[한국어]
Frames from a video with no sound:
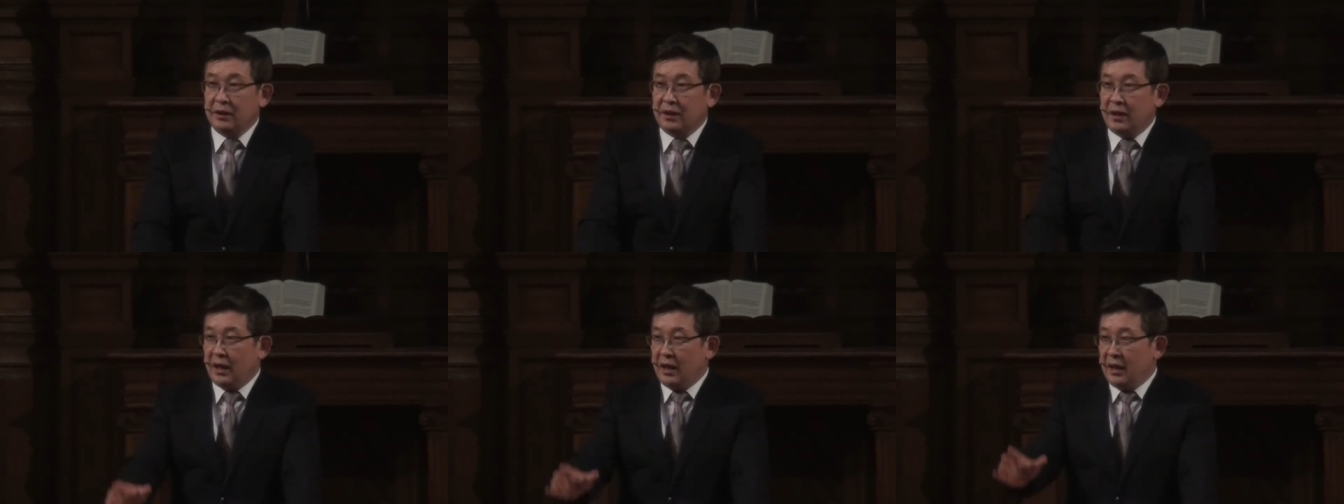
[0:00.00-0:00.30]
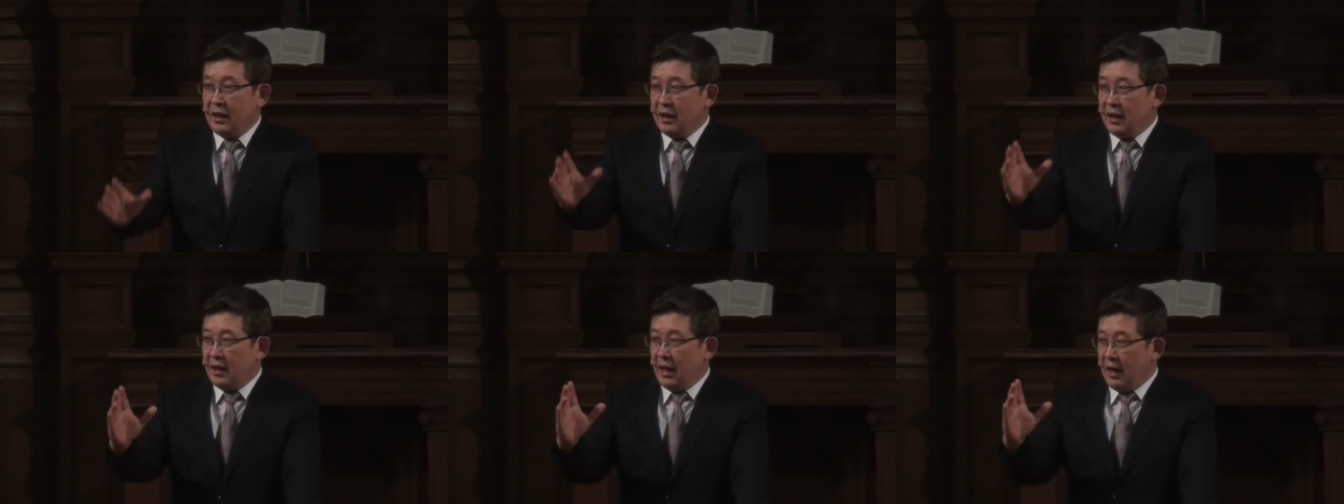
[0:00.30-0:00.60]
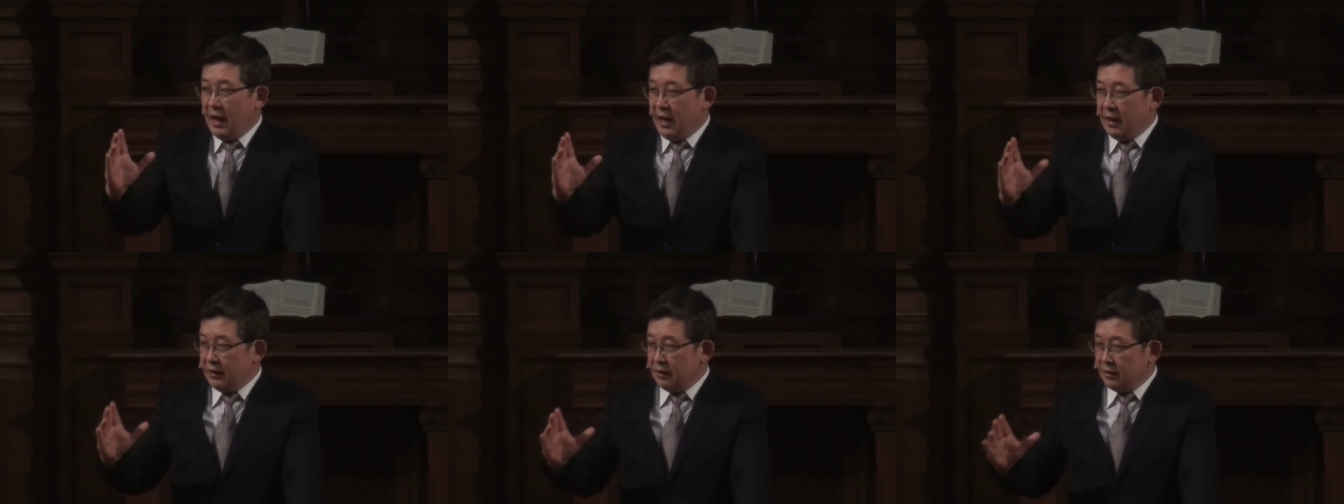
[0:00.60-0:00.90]

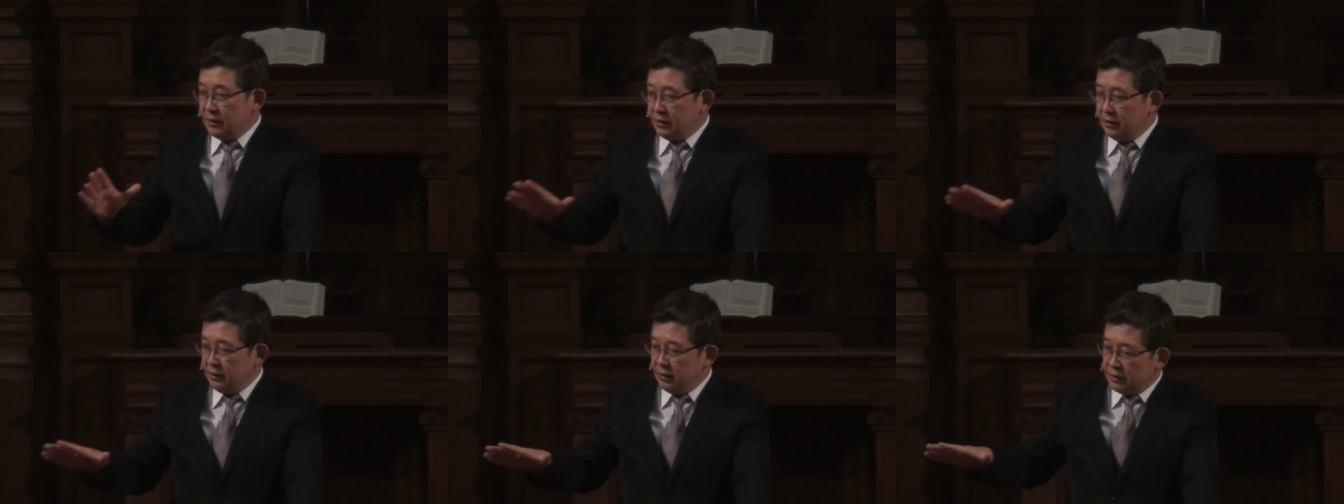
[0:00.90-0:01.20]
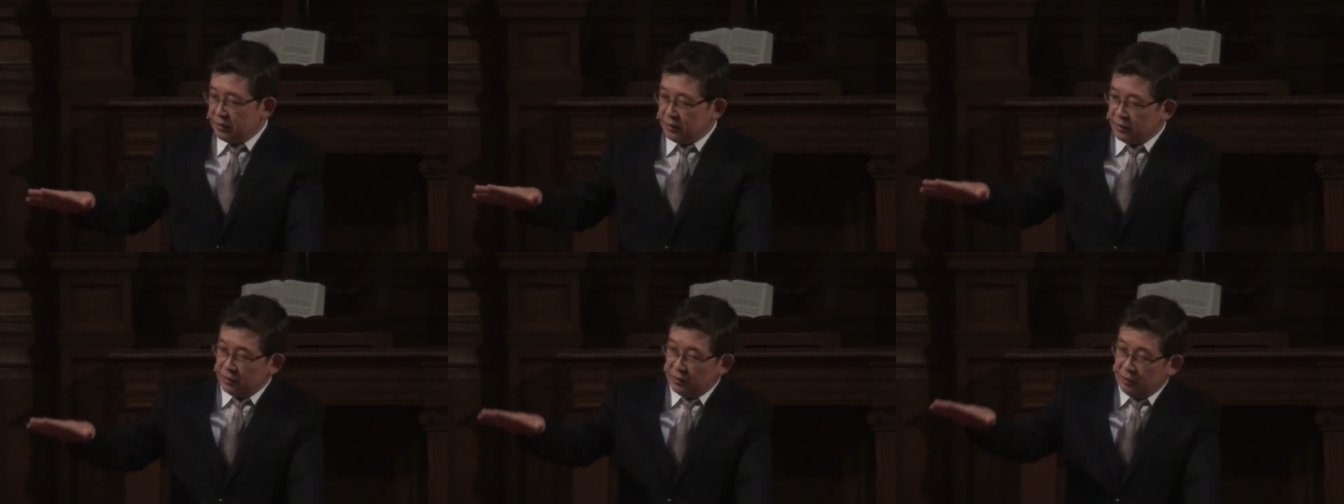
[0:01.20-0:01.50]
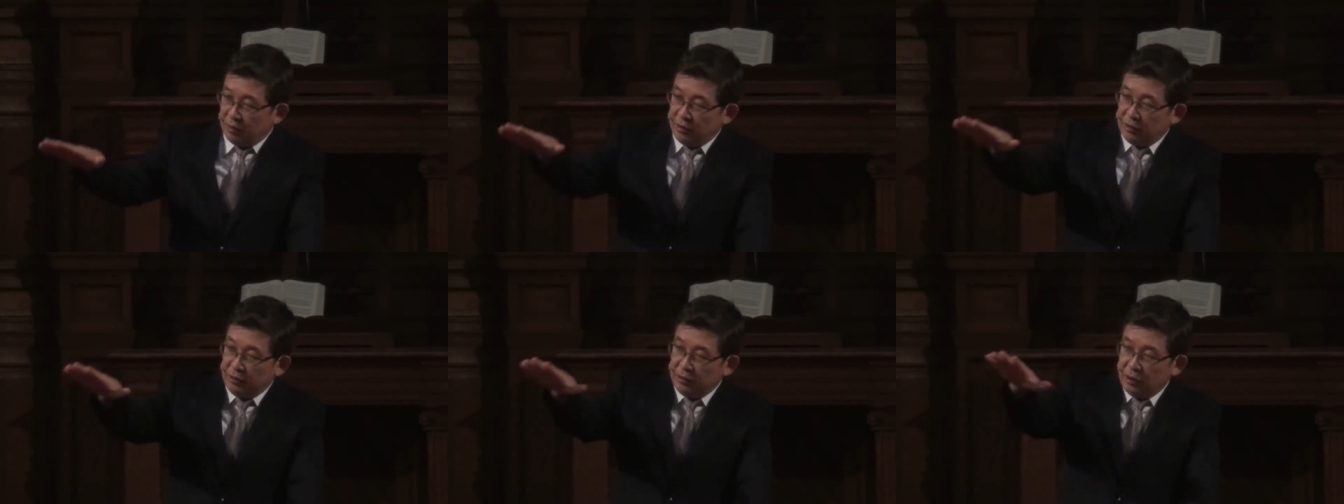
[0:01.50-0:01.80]
이렇게
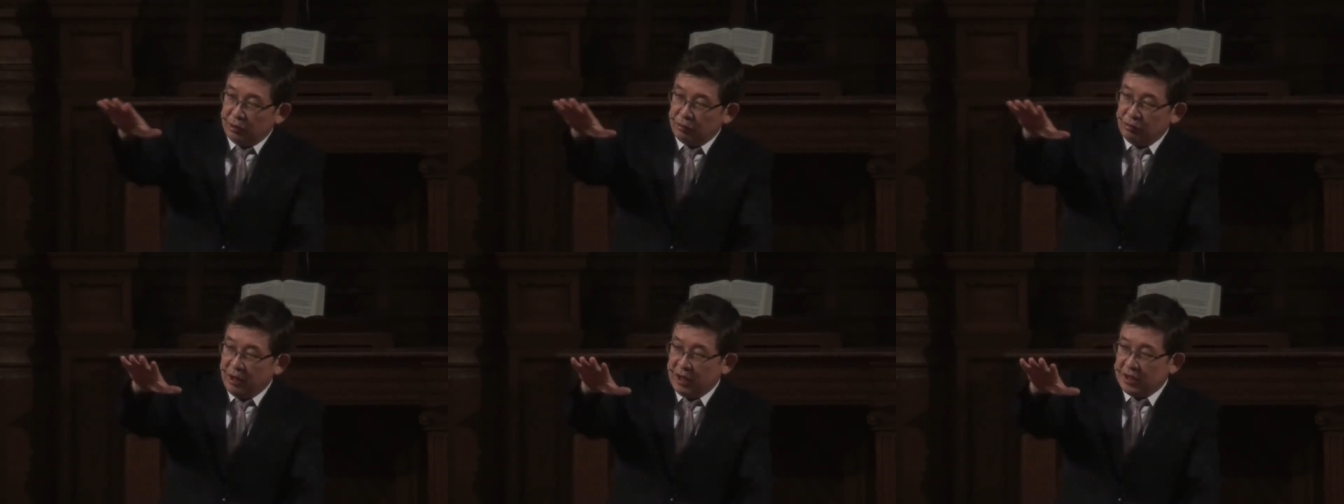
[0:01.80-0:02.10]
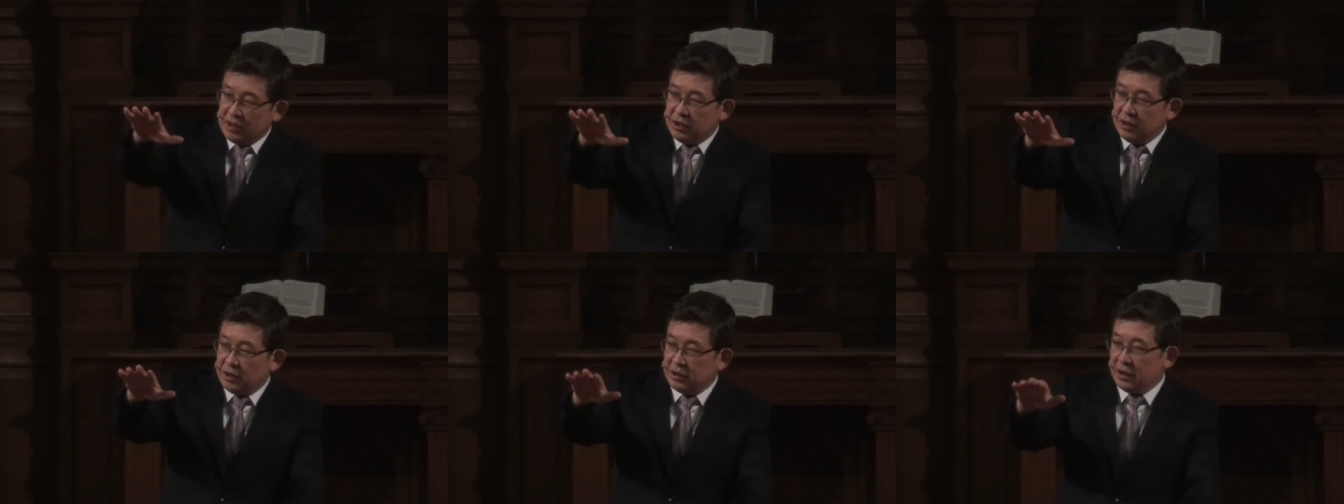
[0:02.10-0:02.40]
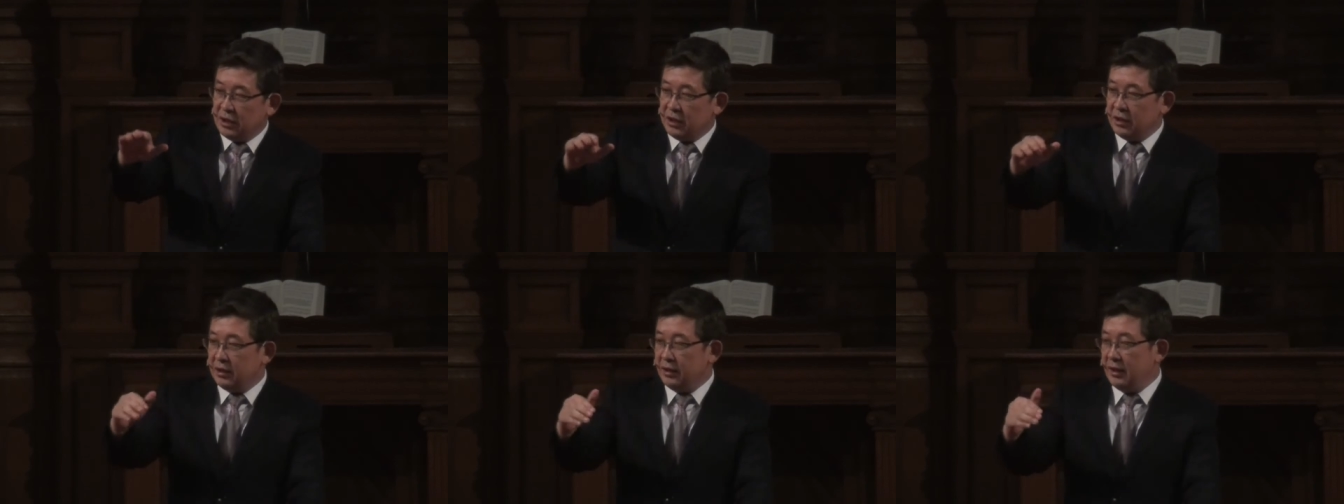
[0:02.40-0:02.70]
그 언덕 위에
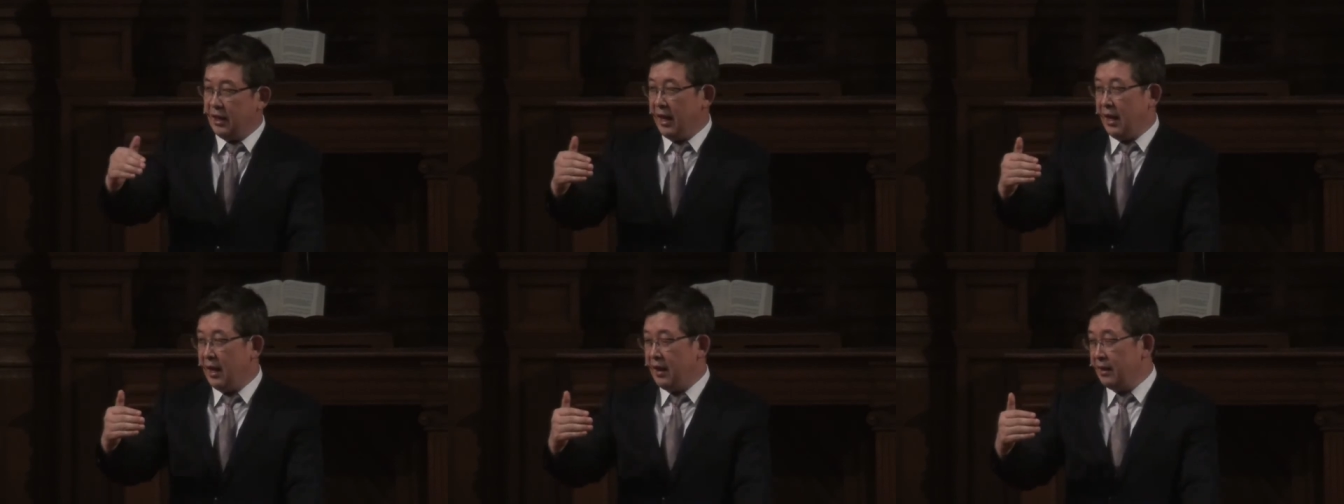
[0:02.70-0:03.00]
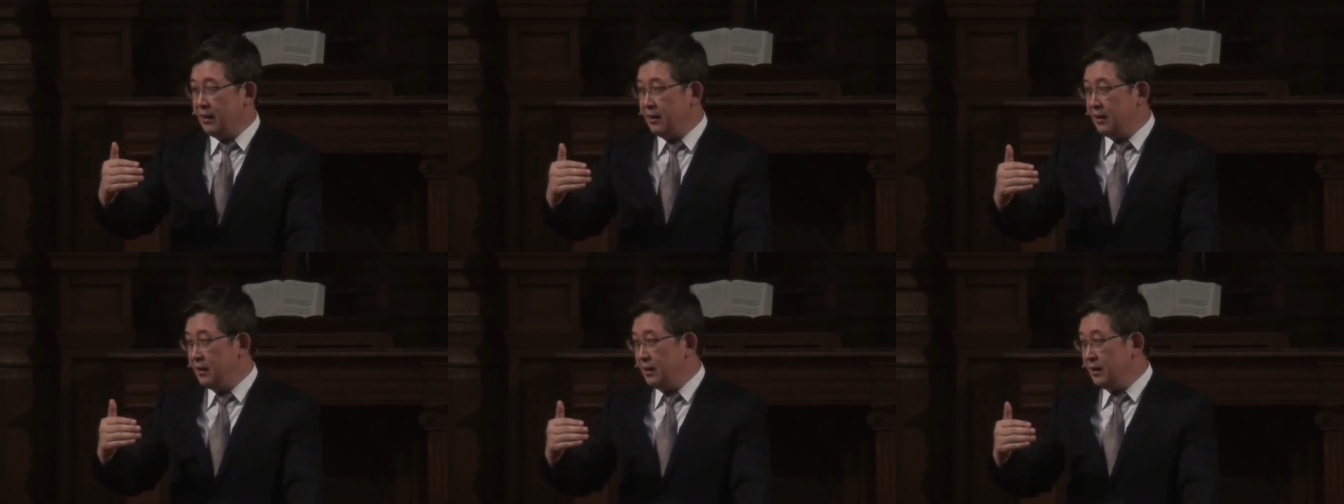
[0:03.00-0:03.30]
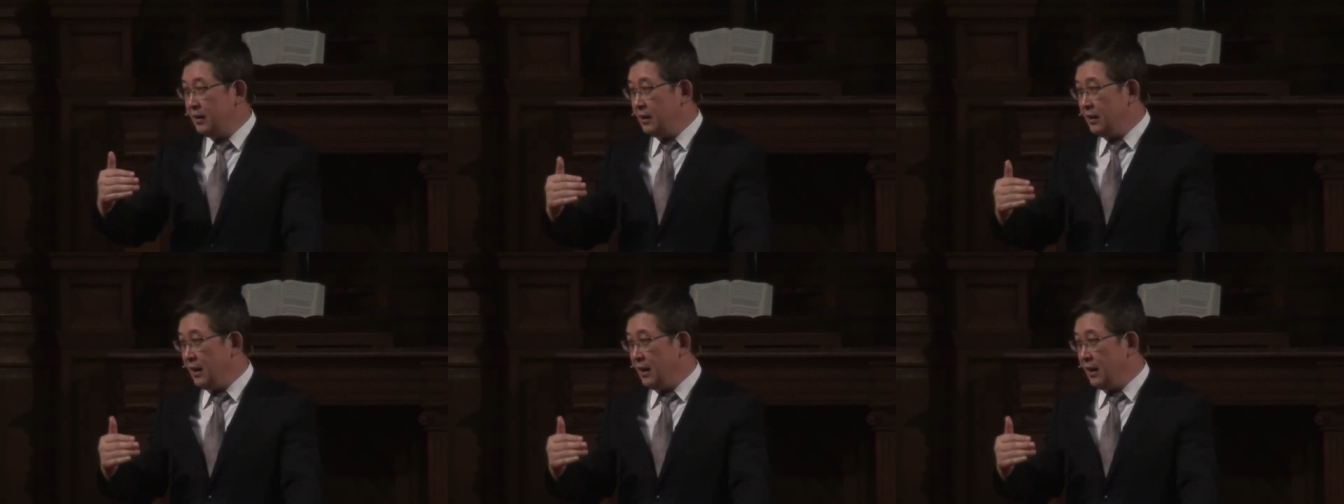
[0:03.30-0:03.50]
지어져 있는데